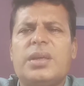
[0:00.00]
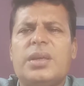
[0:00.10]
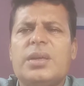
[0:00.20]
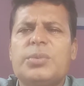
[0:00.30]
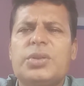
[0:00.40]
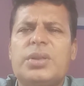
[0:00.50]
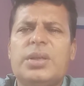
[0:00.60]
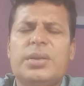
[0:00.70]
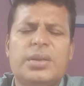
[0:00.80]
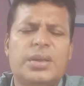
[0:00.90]
এর মধ্যে
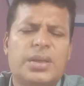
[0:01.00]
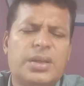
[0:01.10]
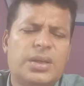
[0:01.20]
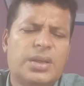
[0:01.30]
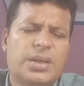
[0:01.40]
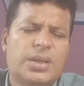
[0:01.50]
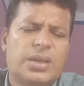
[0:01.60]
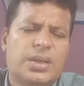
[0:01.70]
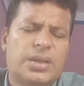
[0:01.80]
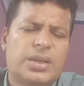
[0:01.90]

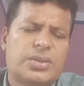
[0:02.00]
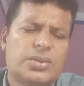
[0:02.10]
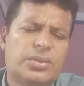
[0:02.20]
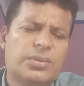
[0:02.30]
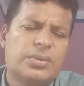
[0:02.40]
একজন